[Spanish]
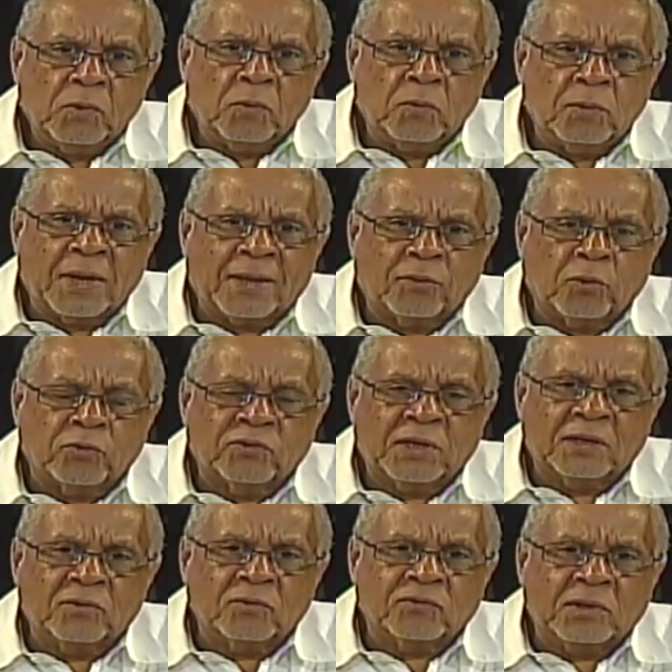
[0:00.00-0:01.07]
unas
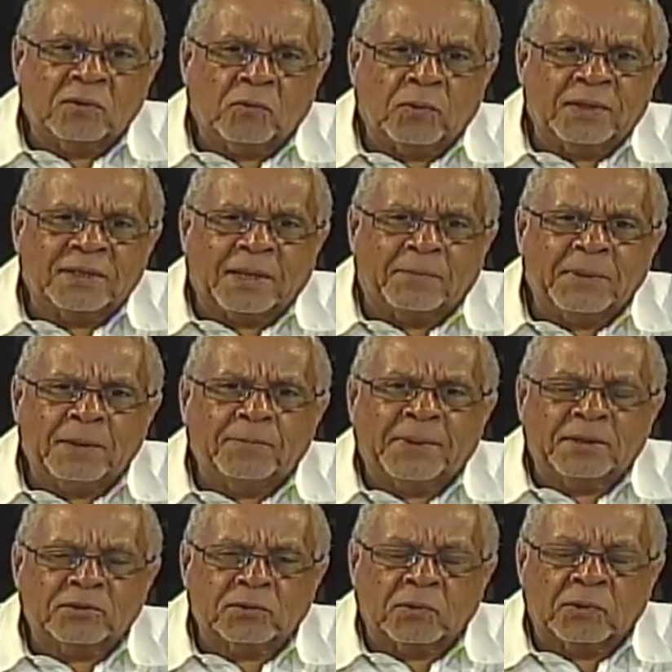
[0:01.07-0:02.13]
250 mil
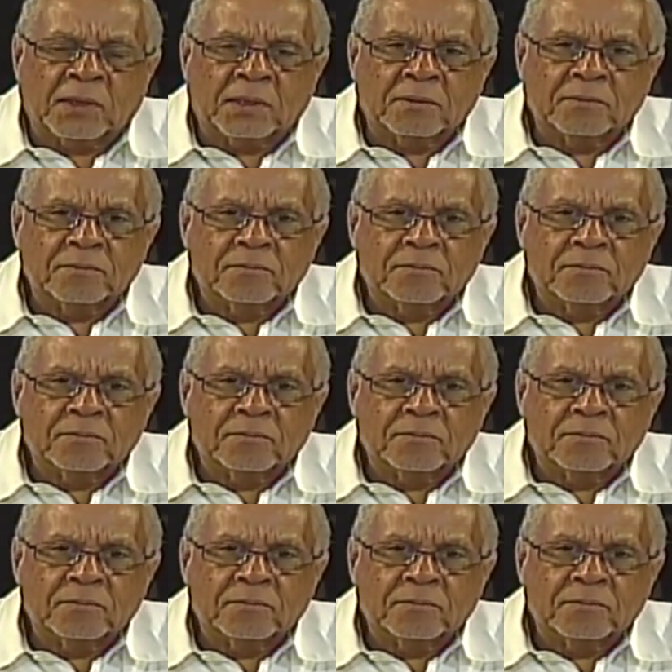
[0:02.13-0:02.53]
personas